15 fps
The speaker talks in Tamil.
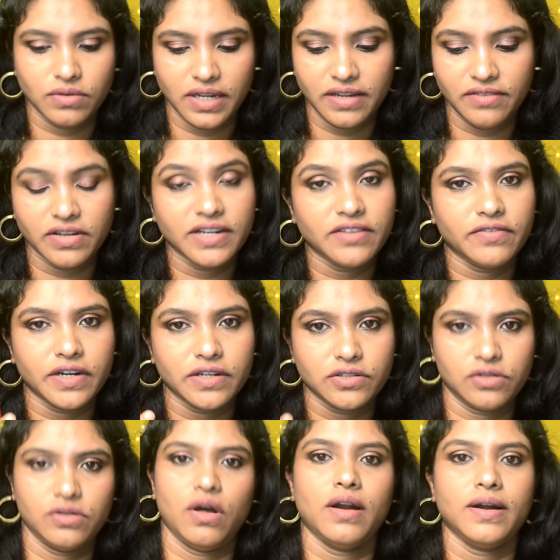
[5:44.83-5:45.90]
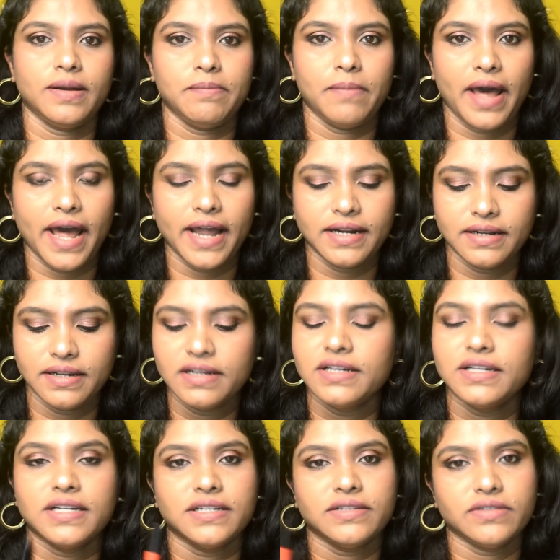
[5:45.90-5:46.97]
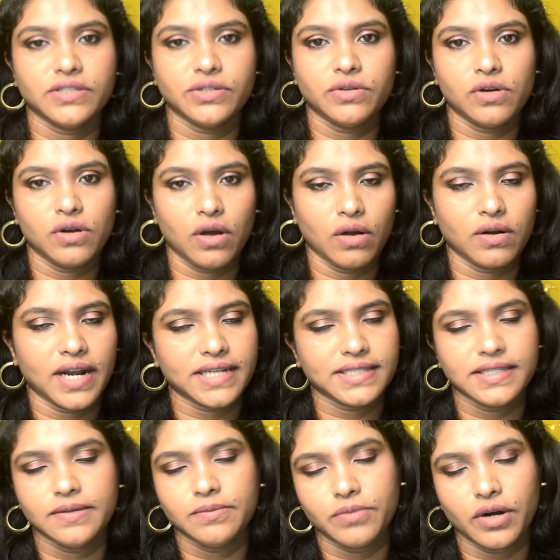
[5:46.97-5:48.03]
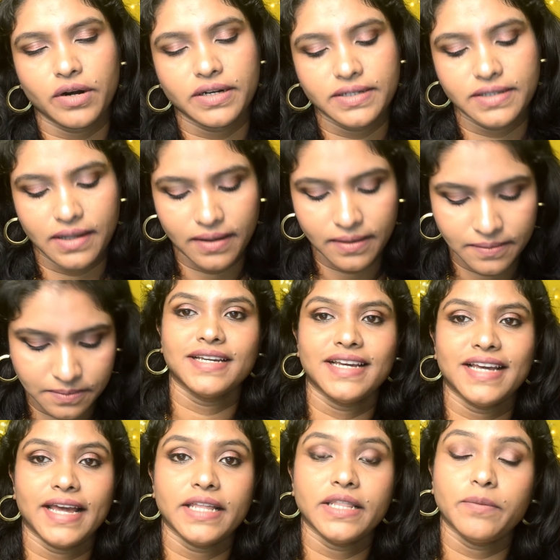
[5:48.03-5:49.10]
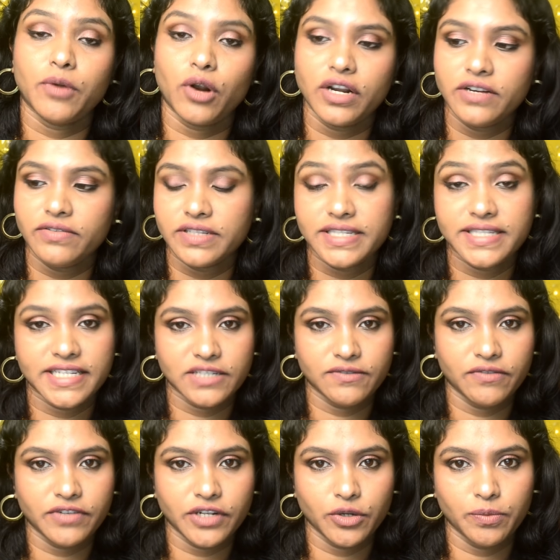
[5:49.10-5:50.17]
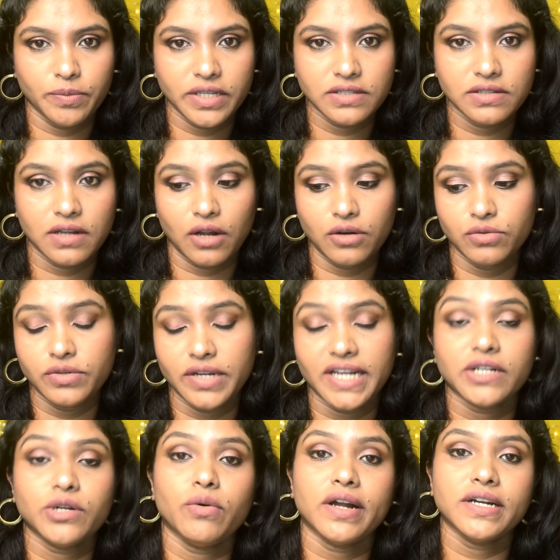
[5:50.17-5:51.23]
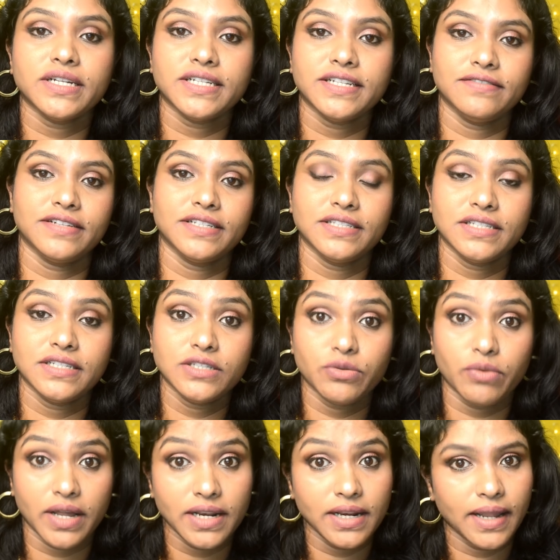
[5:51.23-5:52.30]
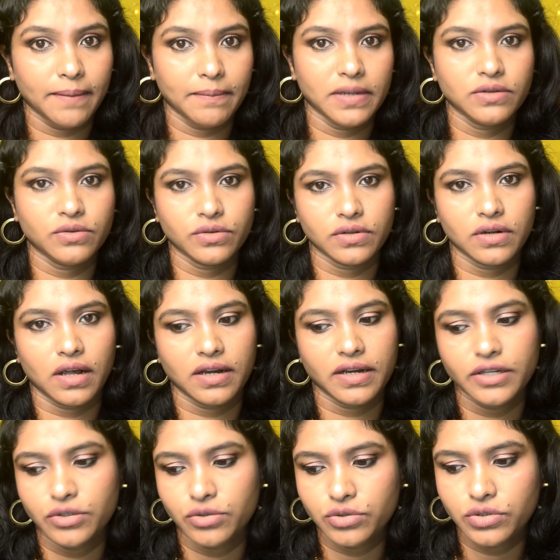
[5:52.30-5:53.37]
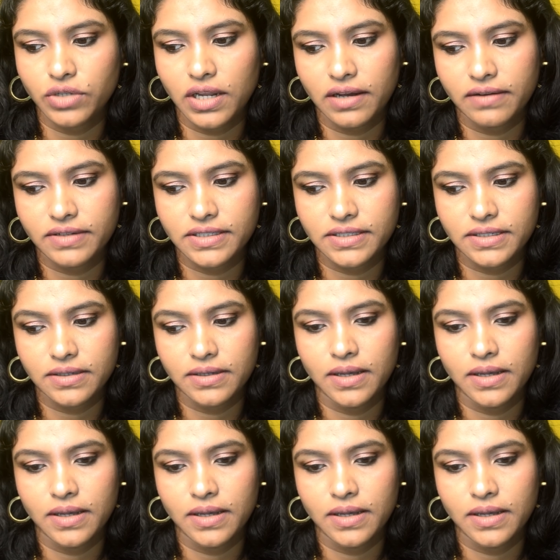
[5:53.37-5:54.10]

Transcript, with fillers: ஈவன் இஃப் இட் இஸ் நாட் மேட் இது வந்து ஒரு லாங் லாஸ்டிங் ப்ராடக்ட் தான் இந்த ப்ராடக்ட் வந்து சிக்ஸ் ஃபிஃப்டி ருபீஸ்னாலும் நெட் குவான்டிட்டி வந்து டுவெல் எம்எல் கொடுக்குறாங்க யூஸ்வலாக வந்து